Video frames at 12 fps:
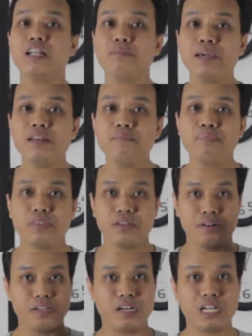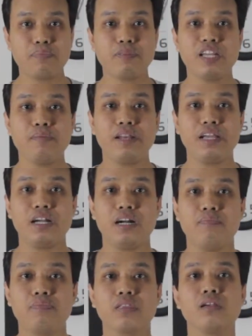Iron Man dan Captain
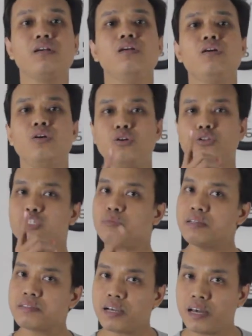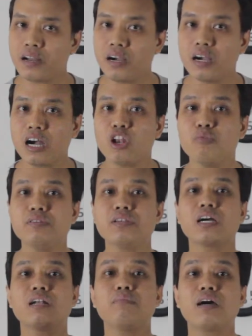America. Coba sekarang kalau
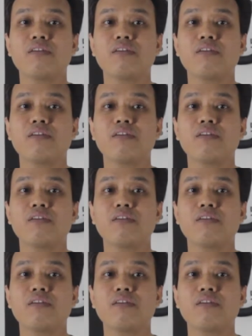misalkan